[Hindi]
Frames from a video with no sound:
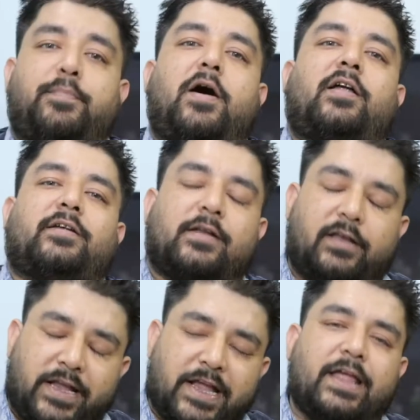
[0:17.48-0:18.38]
पार कर
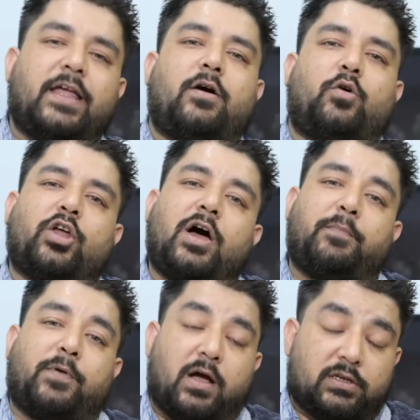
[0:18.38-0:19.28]
लिए हैं और
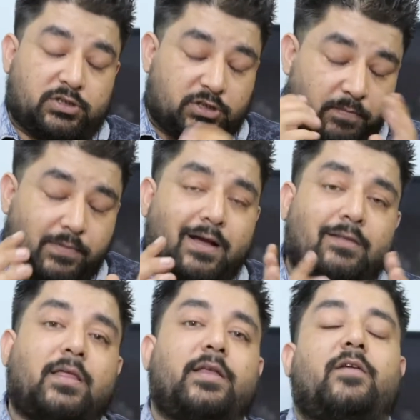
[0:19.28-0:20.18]
आपका सबका
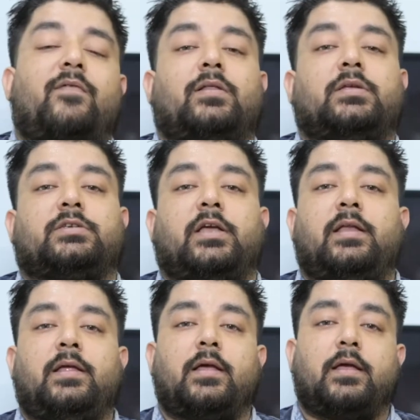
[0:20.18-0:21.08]
धन्यवाद इसके
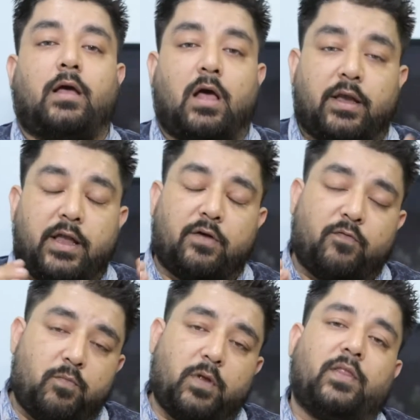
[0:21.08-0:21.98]
लिए हर एक
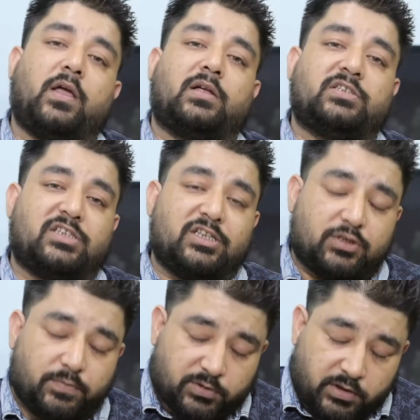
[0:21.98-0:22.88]
वो बंदे का जिसने
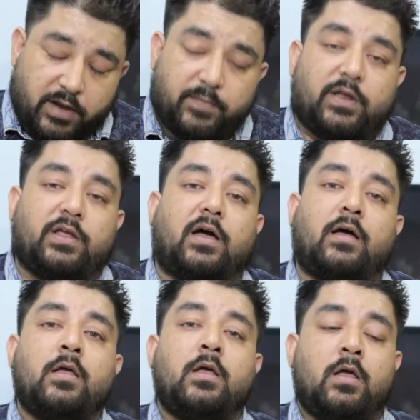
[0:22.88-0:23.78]
सब्सक्राइब किया
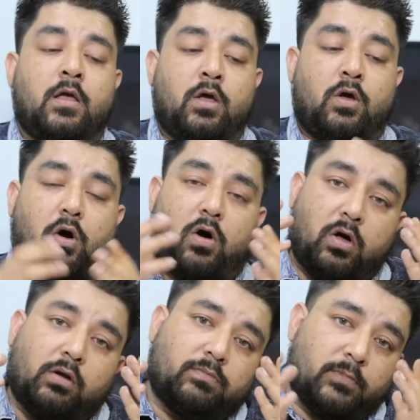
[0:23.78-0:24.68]

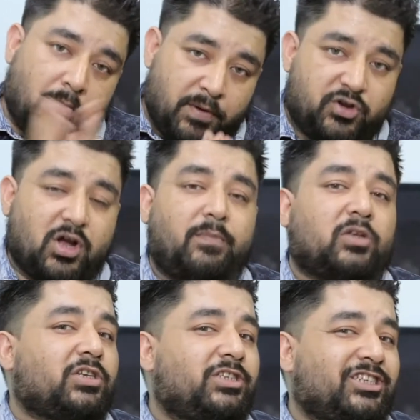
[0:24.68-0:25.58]
और हमेशा हमें
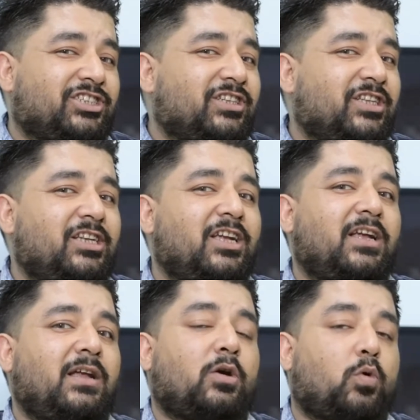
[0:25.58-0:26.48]
सजेशन दिए
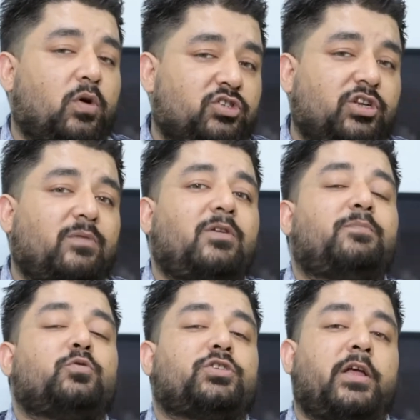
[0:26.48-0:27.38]
क्वेश्चन भी
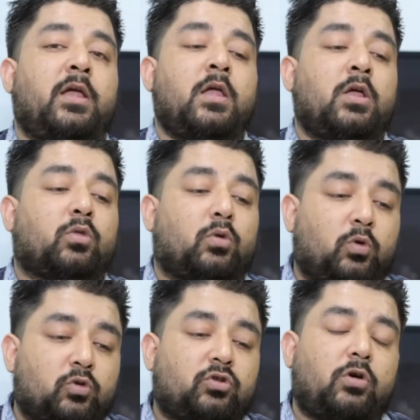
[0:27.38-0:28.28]
पूछे तो
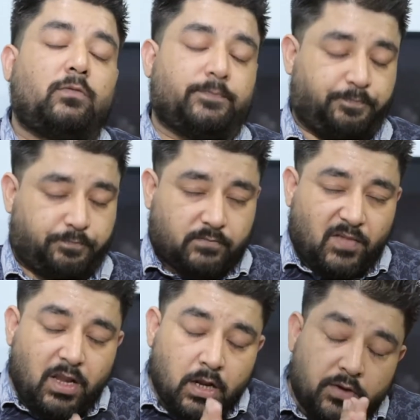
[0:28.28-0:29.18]
दोस्तों
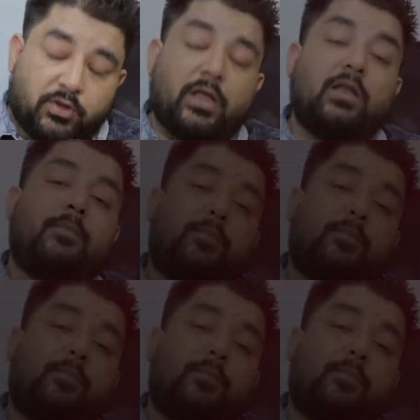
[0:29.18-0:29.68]
इसके लिए